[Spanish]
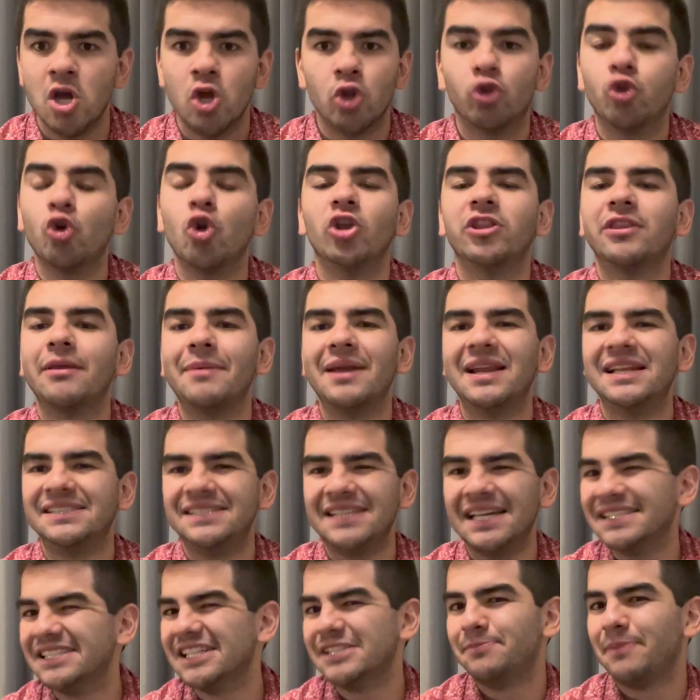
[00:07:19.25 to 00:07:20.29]
Tú no te
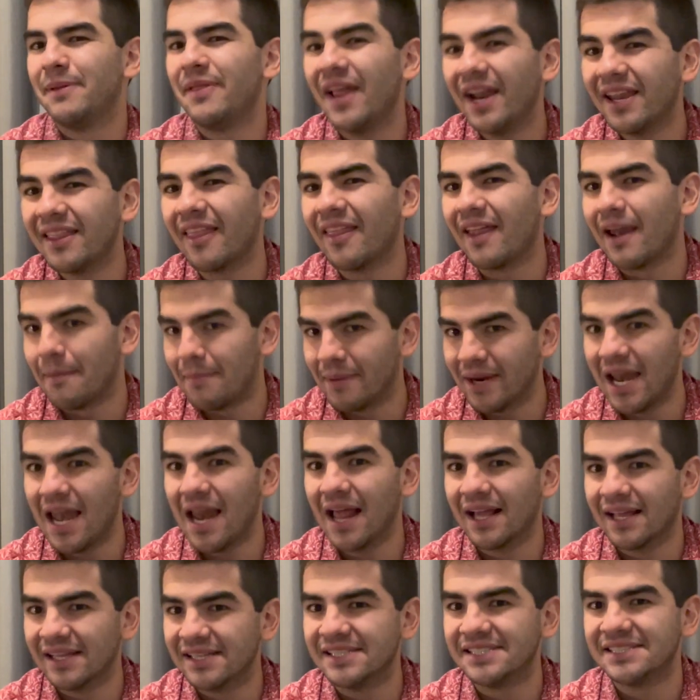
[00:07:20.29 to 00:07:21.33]
merecías despedirte de la manera
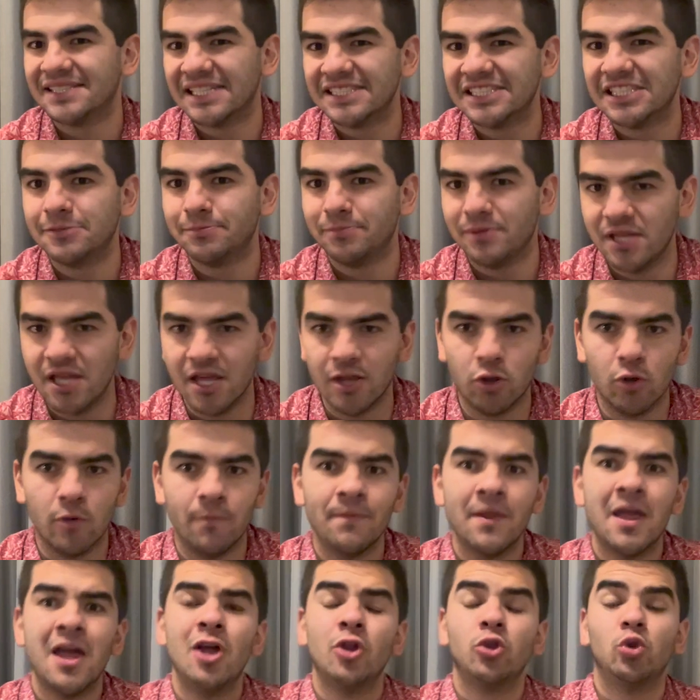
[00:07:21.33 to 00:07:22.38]
que te estás despidiendo.
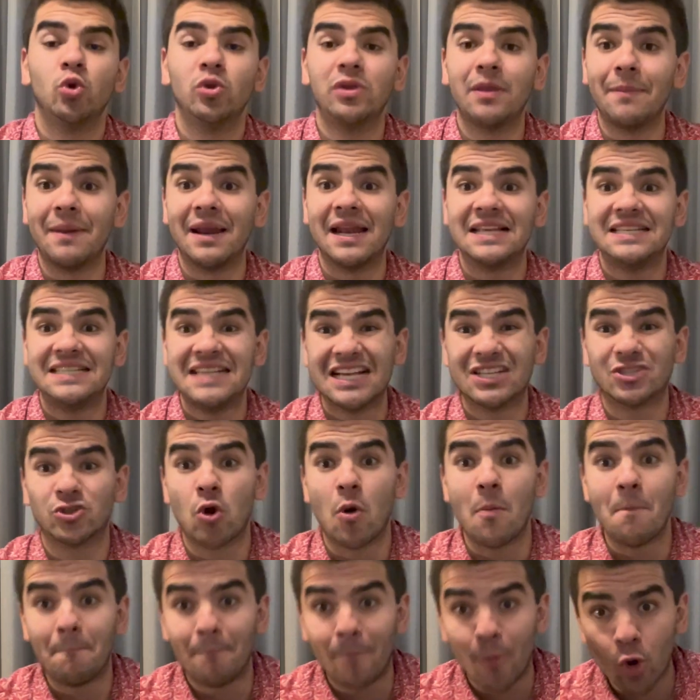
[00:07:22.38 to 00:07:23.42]
Tú te merecías
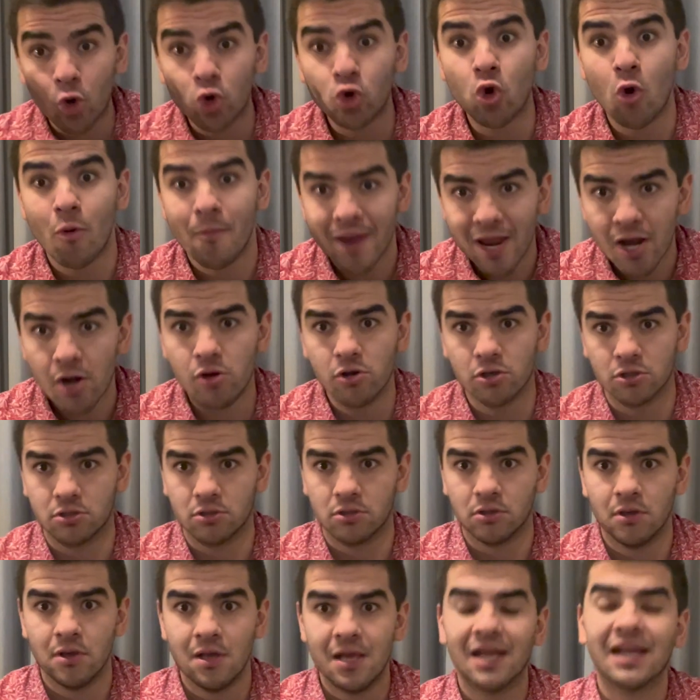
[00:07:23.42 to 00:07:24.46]
con por lo menos
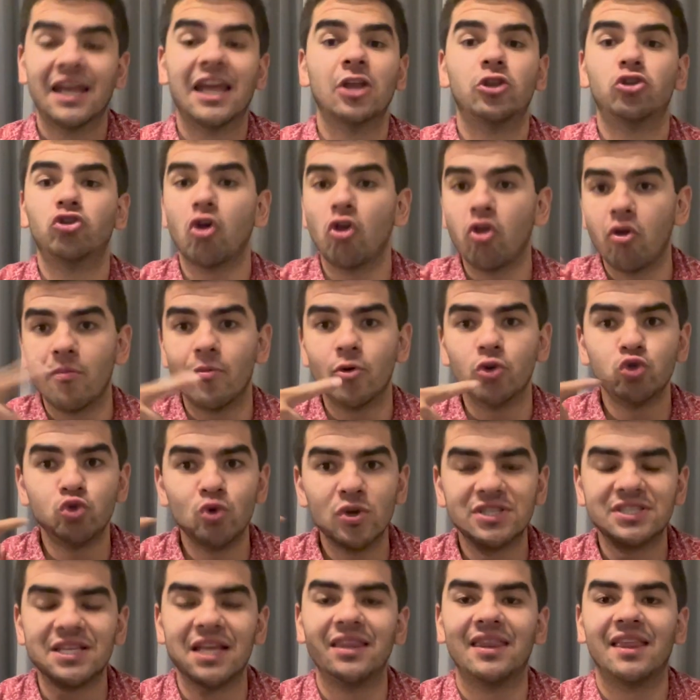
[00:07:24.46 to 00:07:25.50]
que todo
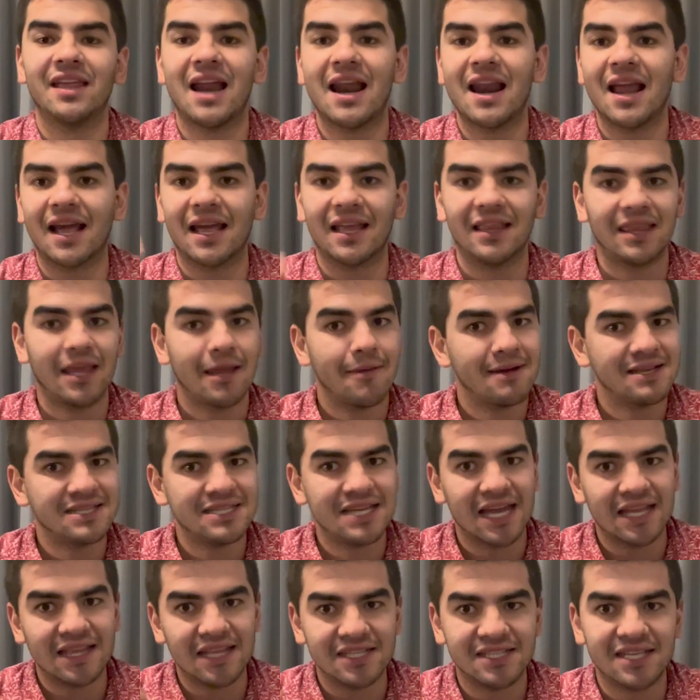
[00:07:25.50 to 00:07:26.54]
Monjuic se enterara que te ibas y
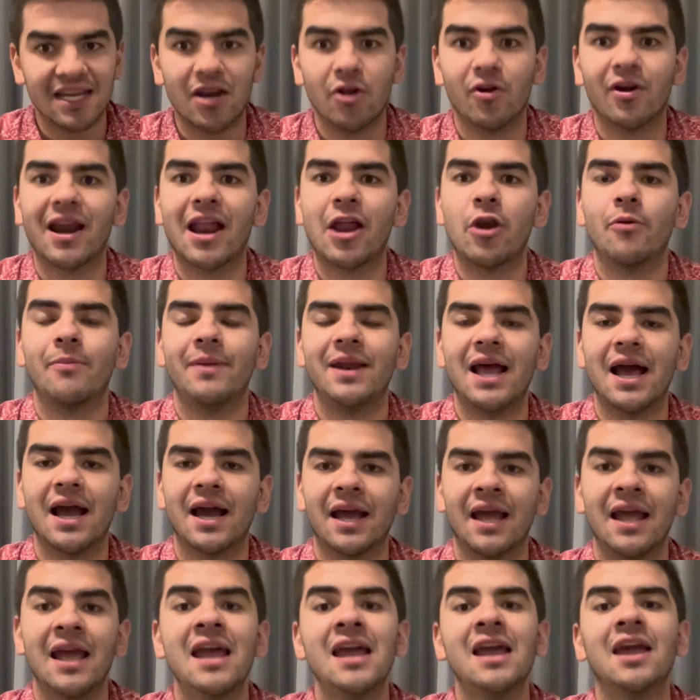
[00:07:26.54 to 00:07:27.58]
que te hiciera un gran
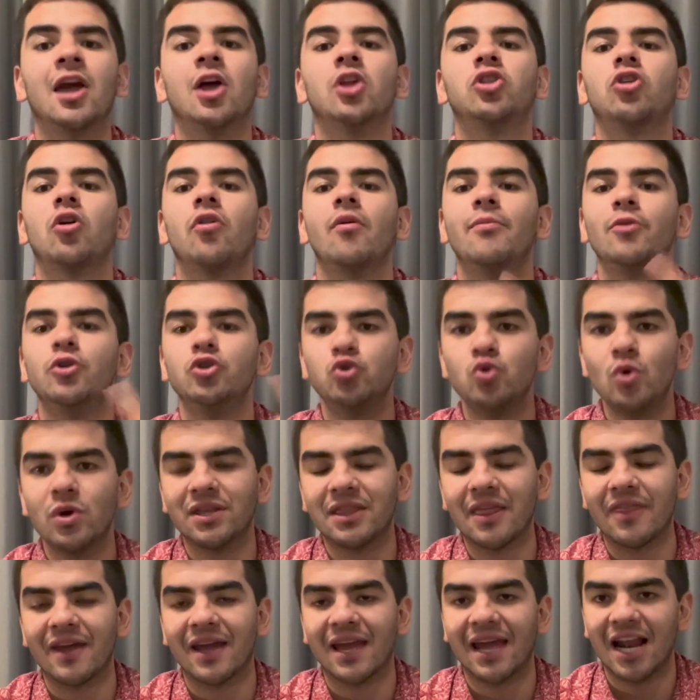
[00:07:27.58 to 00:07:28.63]
homenaje. Que todo Monjuic
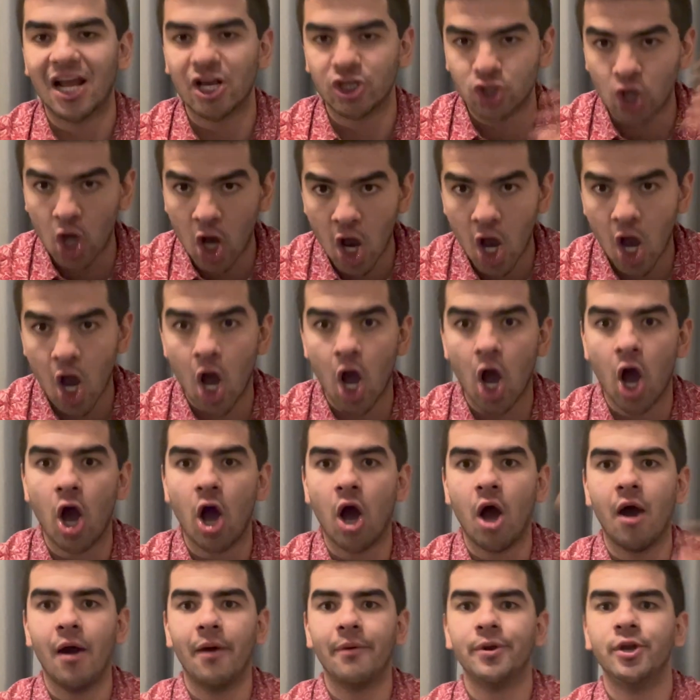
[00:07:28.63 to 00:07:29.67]
te dijera,
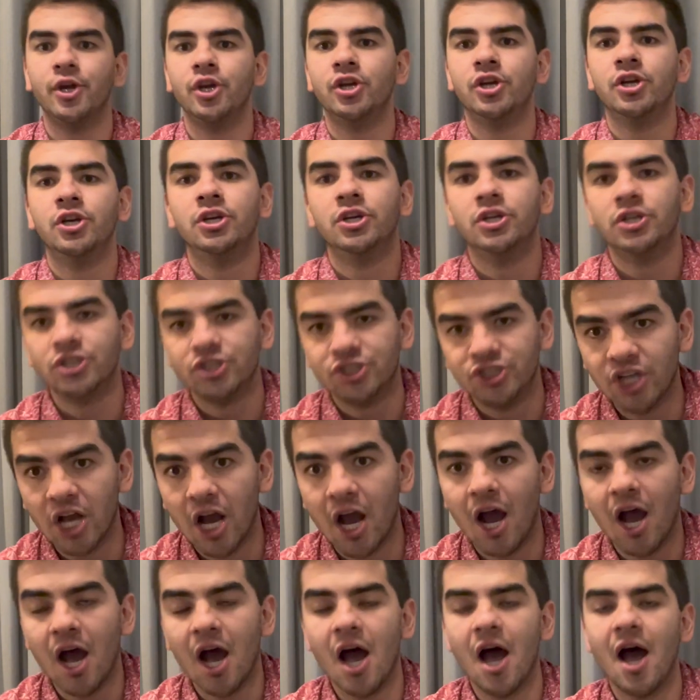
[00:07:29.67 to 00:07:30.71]
Xavi,
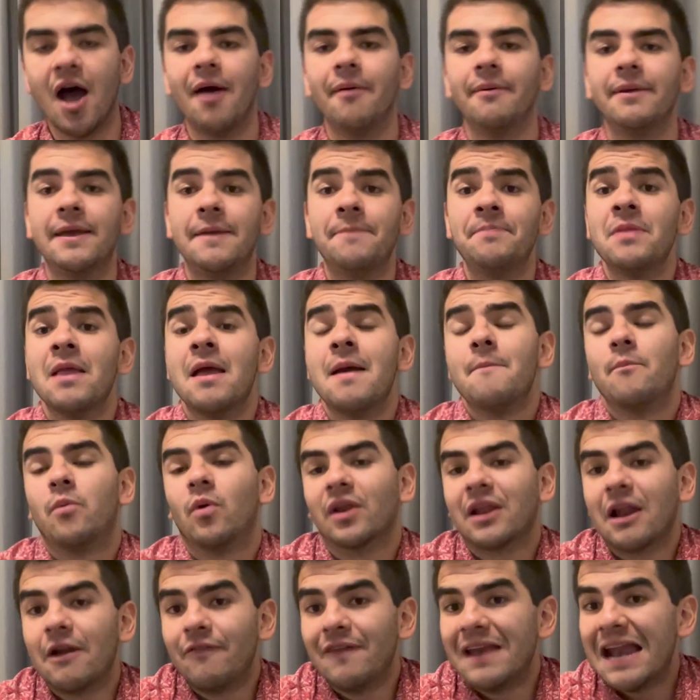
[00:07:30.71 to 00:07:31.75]
Xavi.
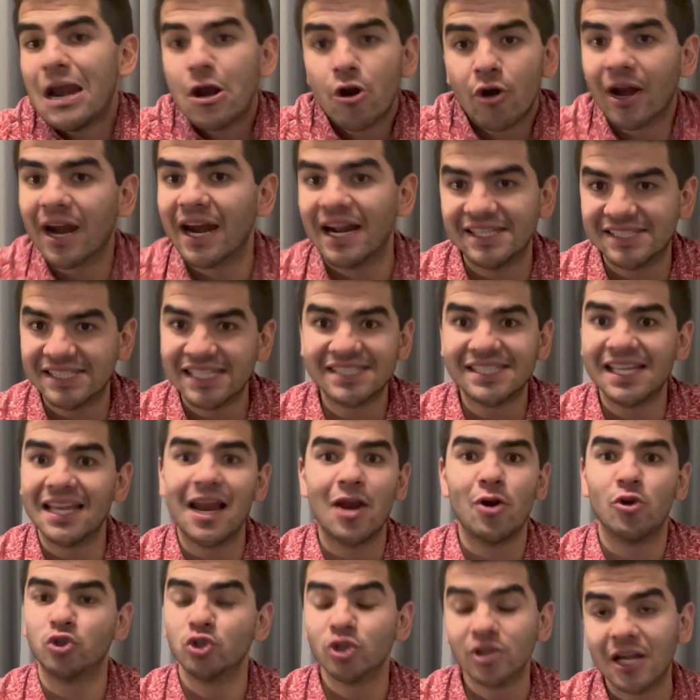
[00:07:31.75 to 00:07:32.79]
Porque al final no regresaste la
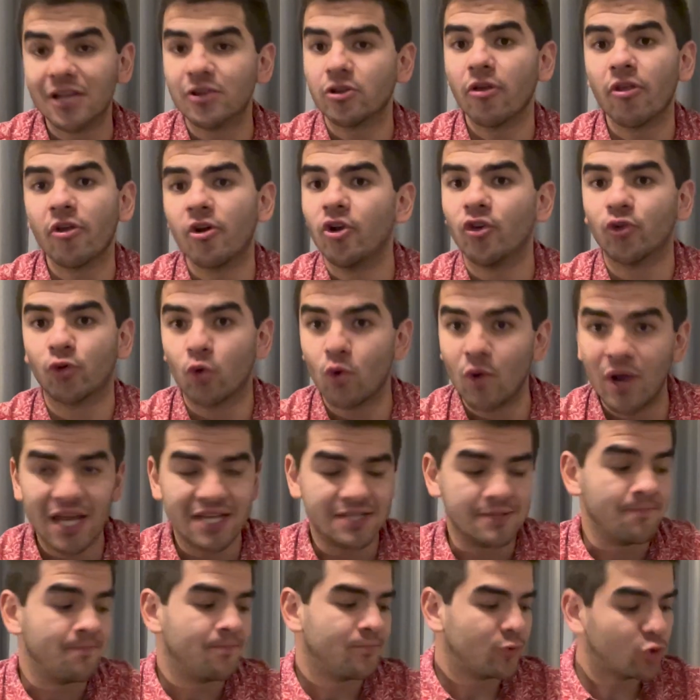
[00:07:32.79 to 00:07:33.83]
ilusión a todos los
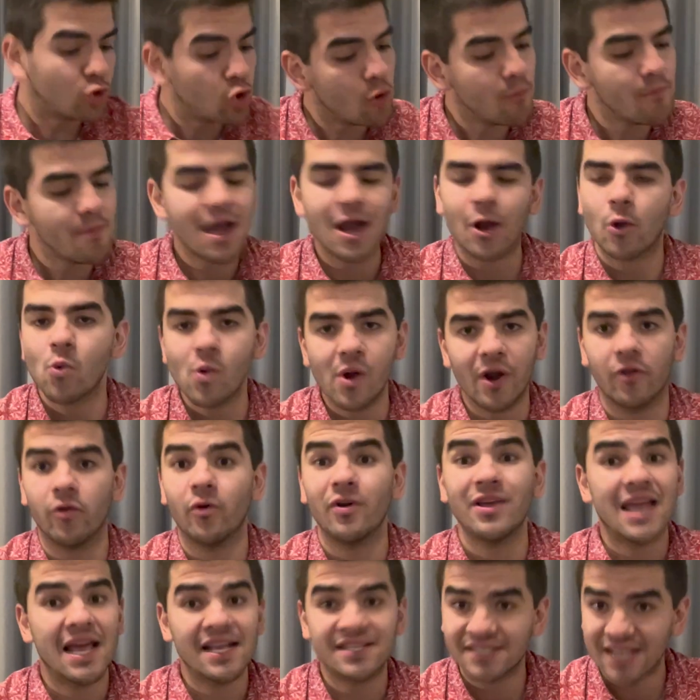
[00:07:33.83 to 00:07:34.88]
culés. Yo me acuerdo,
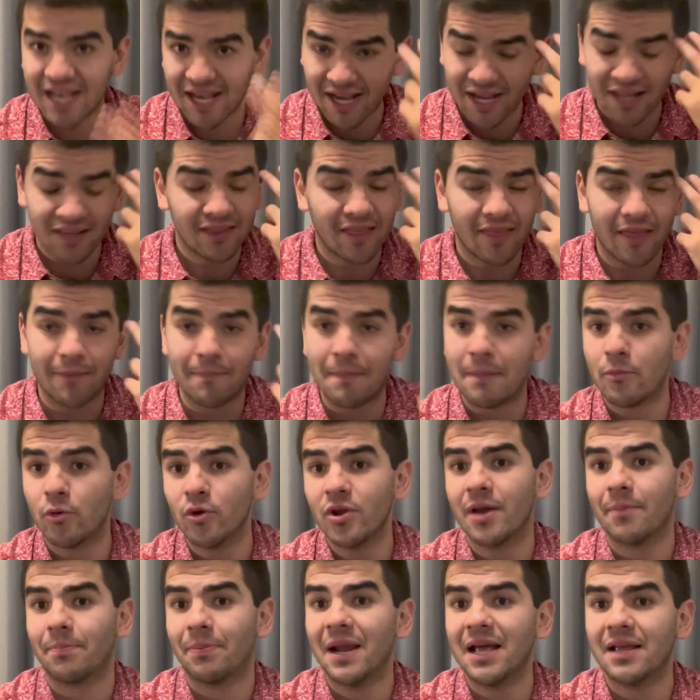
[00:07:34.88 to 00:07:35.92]
ya es que hay gente de
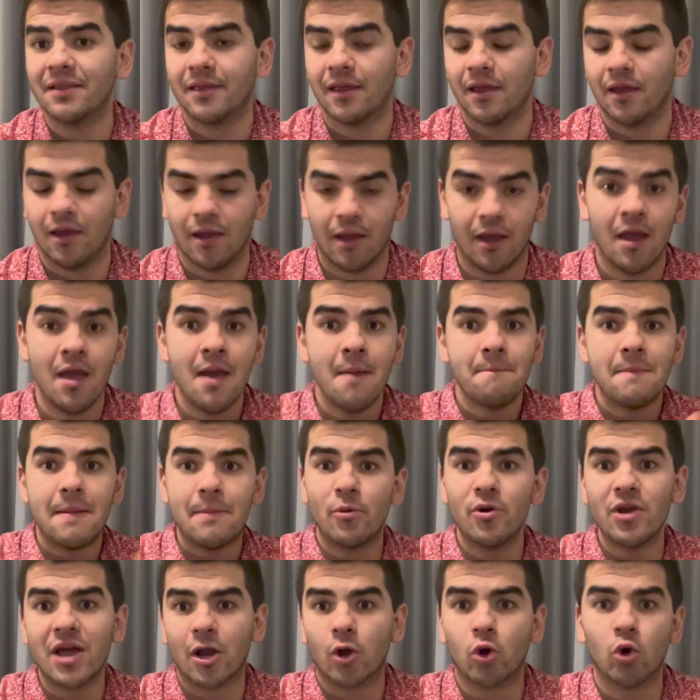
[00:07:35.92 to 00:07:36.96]
memoria, de
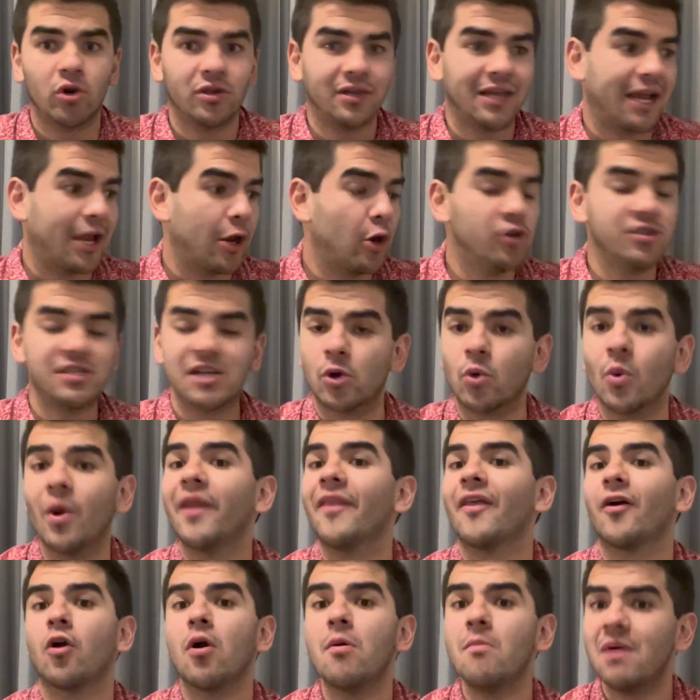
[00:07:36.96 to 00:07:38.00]
memoria corta que no se
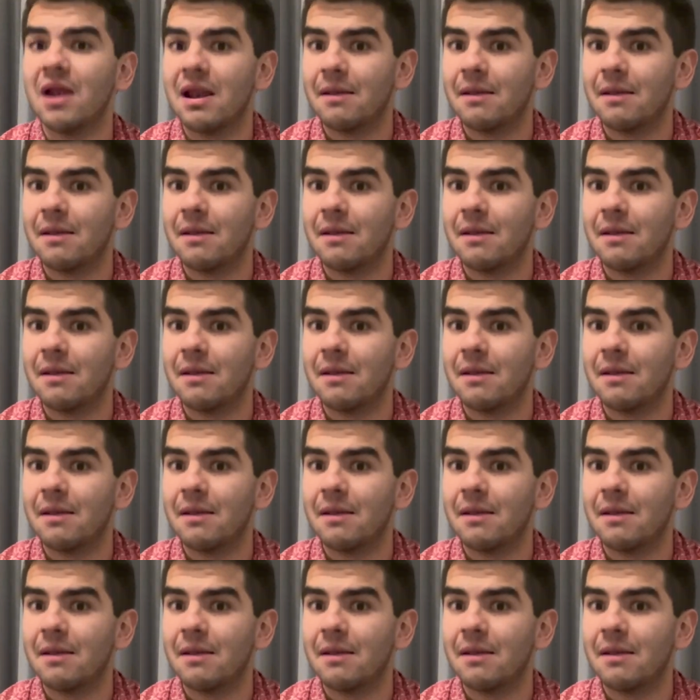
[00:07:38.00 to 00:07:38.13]
acuerda cómo